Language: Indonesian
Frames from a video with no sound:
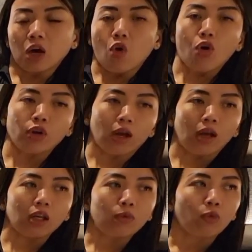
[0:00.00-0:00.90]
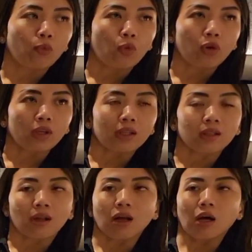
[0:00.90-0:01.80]
oh ya nih mumpung
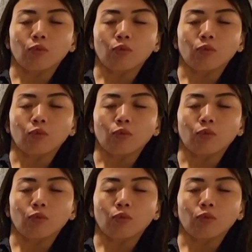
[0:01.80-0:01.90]
uh,